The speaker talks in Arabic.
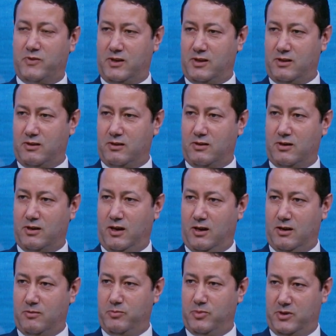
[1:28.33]
اتخاذ قرار
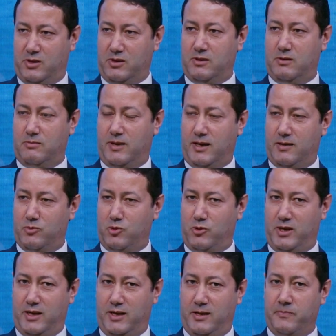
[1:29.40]
الحرب الصائب الحمد
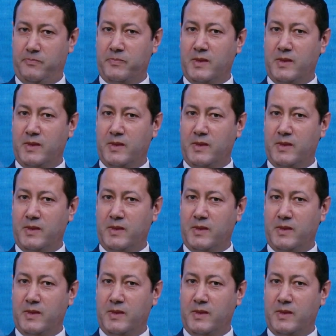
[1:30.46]
لله